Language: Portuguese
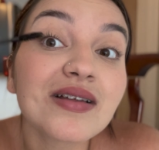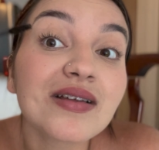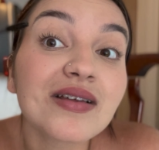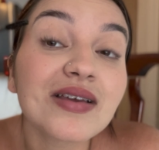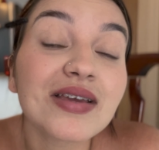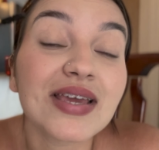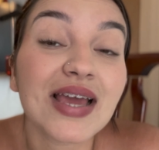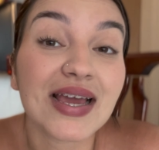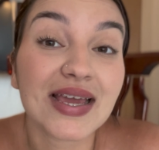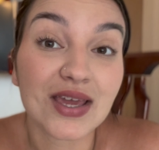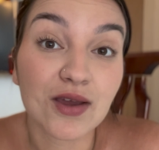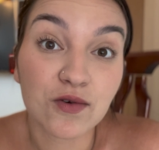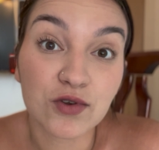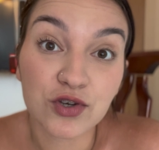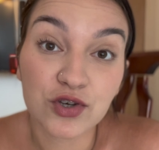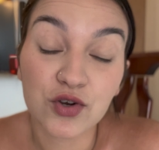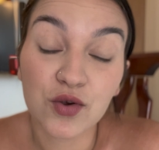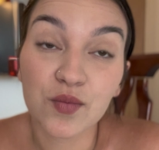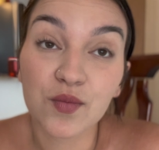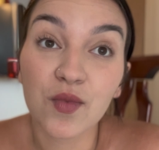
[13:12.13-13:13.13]
E aqui
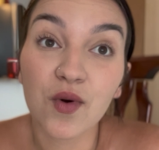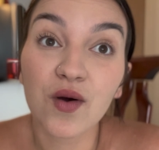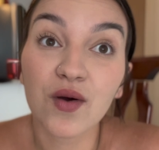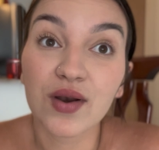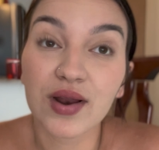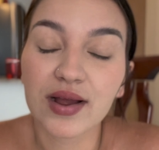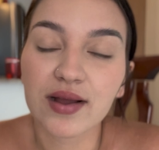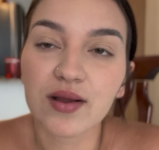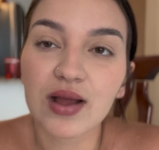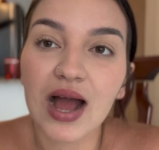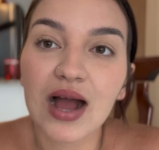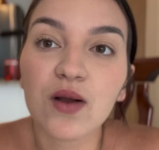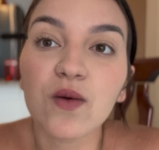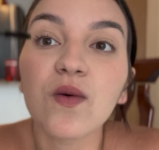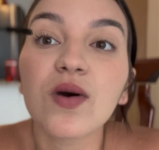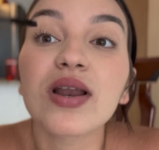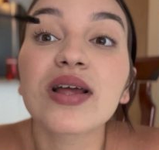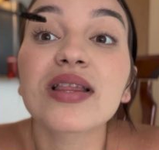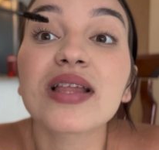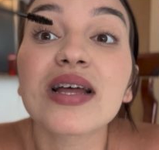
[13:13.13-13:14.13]
onde eu moro,
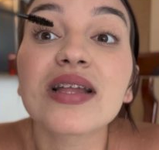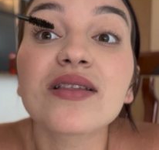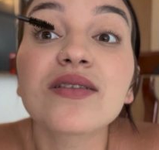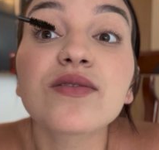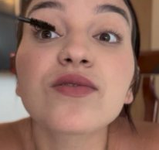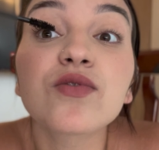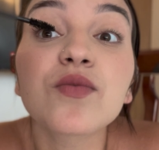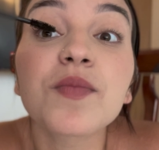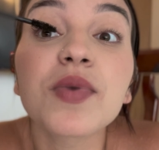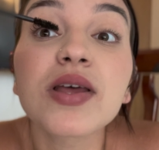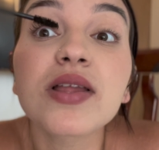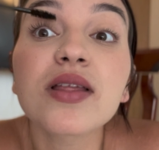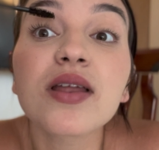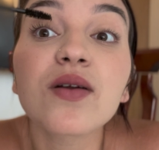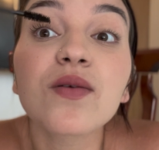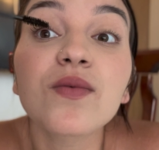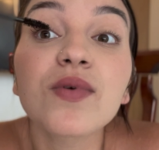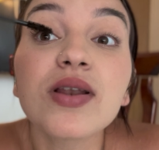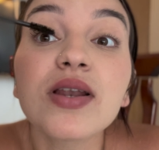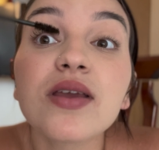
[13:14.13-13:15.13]
agora tá super
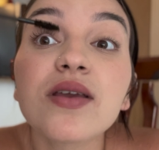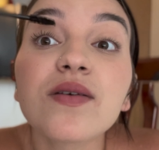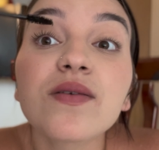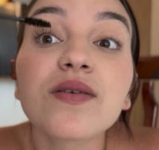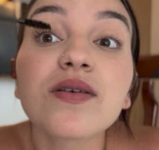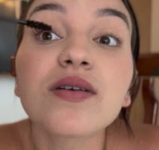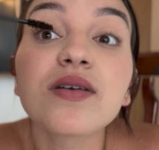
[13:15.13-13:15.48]
tranquilinho.